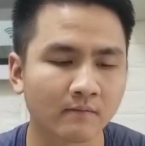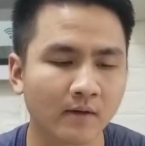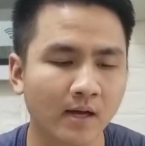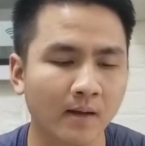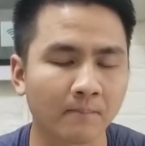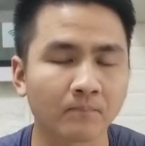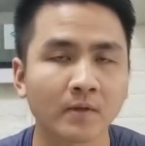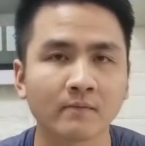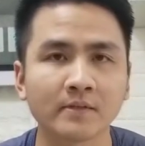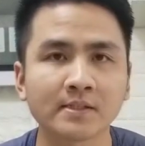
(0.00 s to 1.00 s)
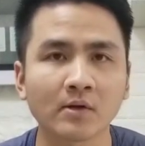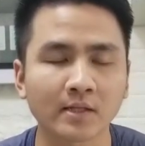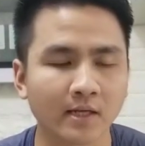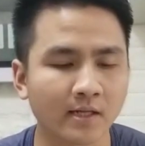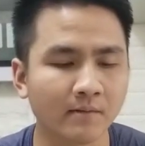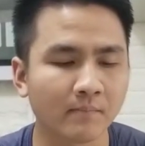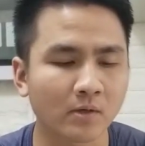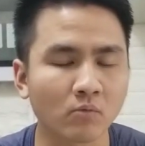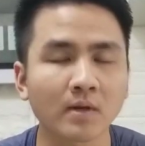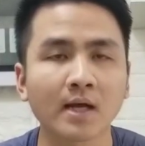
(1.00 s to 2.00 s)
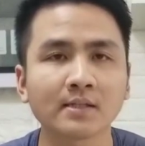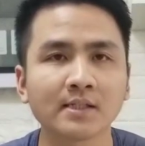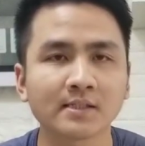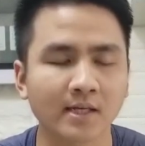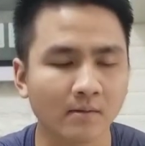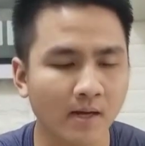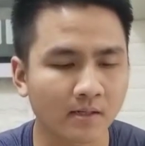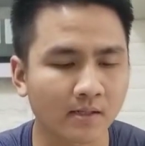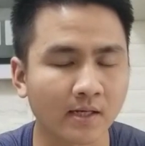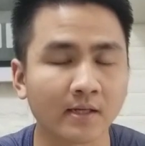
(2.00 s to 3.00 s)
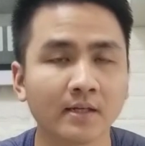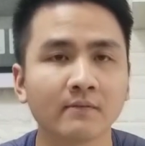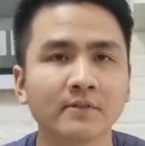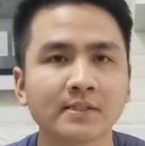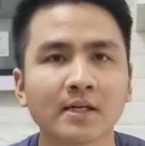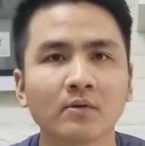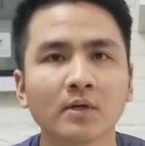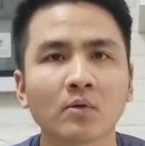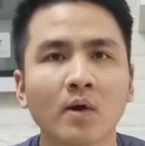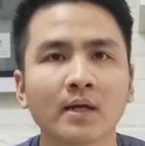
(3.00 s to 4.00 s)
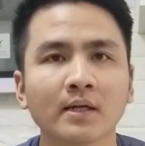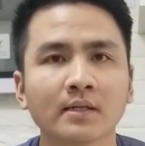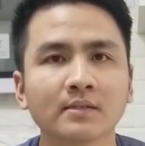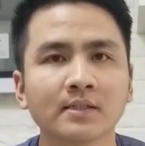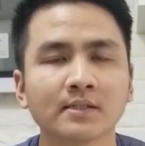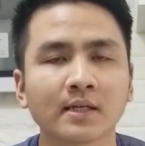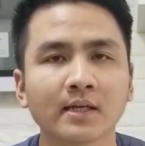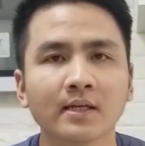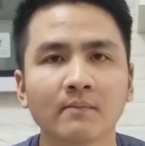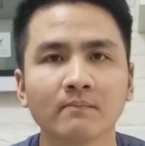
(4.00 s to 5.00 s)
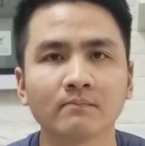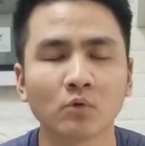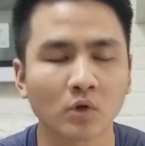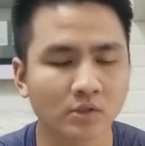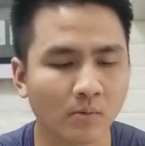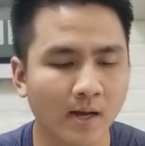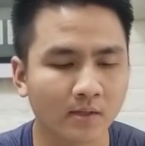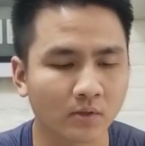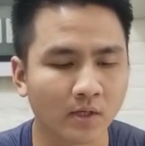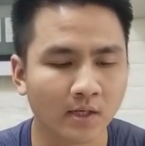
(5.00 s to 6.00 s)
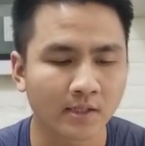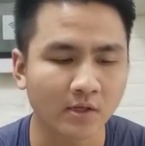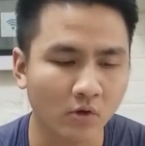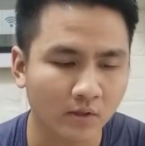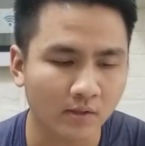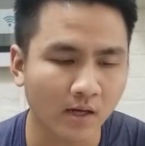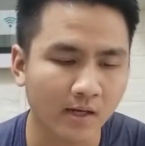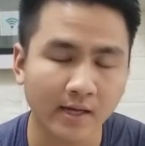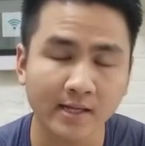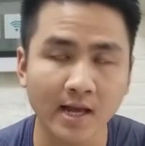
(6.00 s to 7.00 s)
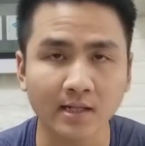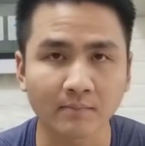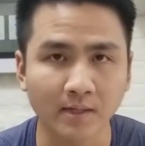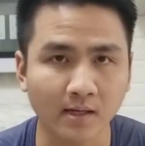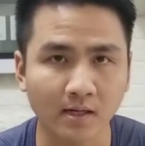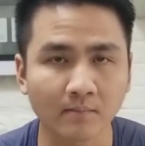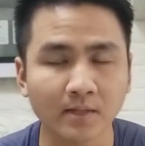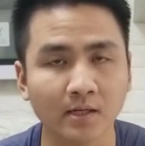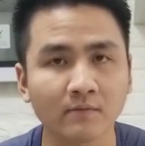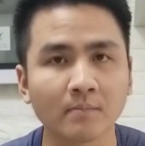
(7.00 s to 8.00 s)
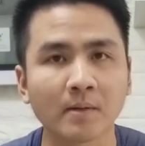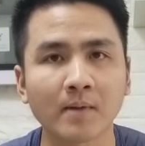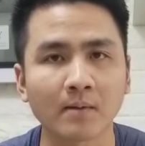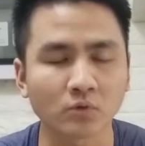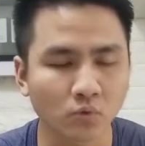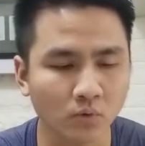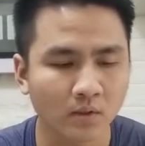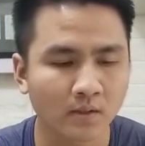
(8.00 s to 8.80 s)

Và vì sao lại thế thì mình cũng đã chia sẻ các bạn ở cái video liên quan đến chia sẻ kinh nghiệm mua lo sau 3 rồi. Thì con nghe nhạc thì mình cần âm thanh nó phải mềm mại một chút.